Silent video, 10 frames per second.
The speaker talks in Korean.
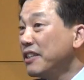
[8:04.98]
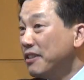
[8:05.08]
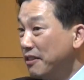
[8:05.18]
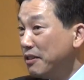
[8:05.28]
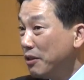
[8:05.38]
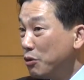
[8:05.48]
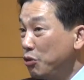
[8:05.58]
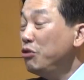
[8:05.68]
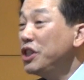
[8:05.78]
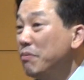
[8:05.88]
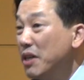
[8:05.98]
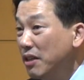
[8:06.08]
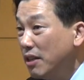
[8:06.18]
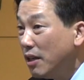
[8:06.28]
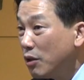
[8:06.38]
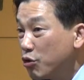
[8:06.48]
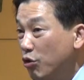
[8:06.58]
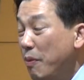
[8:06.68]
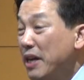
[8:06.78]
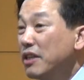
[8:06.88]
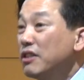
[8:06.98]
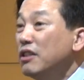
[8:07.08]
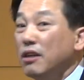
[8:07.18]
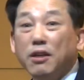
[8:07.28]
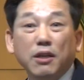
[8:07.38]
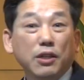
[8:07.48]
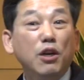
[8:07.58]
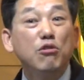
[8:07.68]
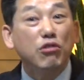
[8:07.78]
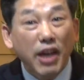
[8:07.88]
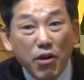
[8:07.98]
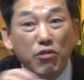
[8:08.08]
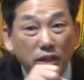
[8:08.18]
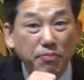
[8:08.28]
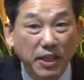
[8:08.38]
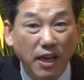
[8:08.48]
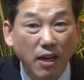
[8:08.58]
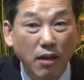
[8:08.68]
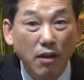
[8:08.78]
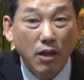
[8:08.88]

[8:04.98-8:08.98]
자기들은 수십 년을, 수백 년을 연구를 해온 겁니다.